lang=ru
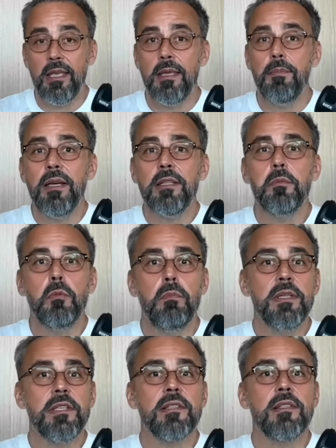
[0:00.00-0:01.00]
И поэтому
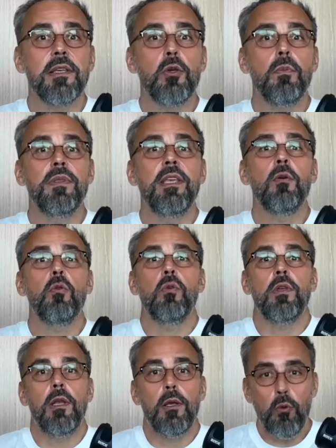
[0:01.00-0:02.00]
мы создаем некую
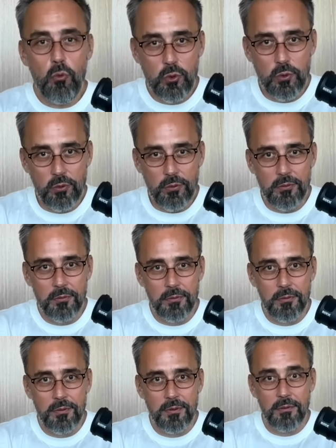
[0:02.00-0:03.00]
иллюзию
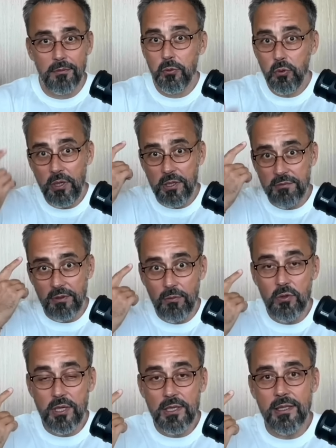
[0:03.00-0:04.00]
внутри
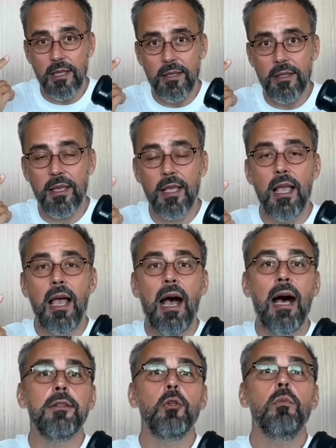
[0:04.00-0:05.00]
своего сознания,
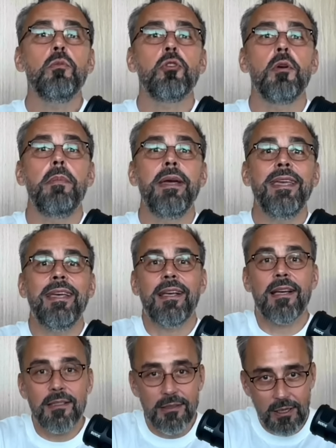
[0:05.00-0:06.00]
о том, что мы
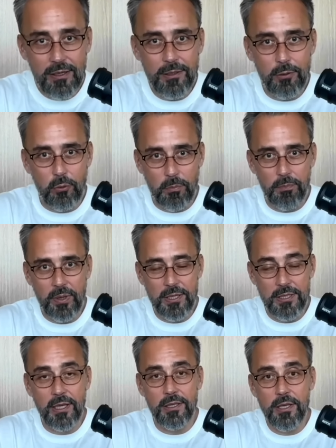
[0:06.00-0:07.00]
контролируем
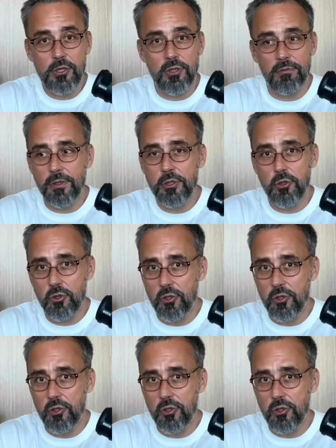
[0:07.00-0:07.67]
происходящее в нашей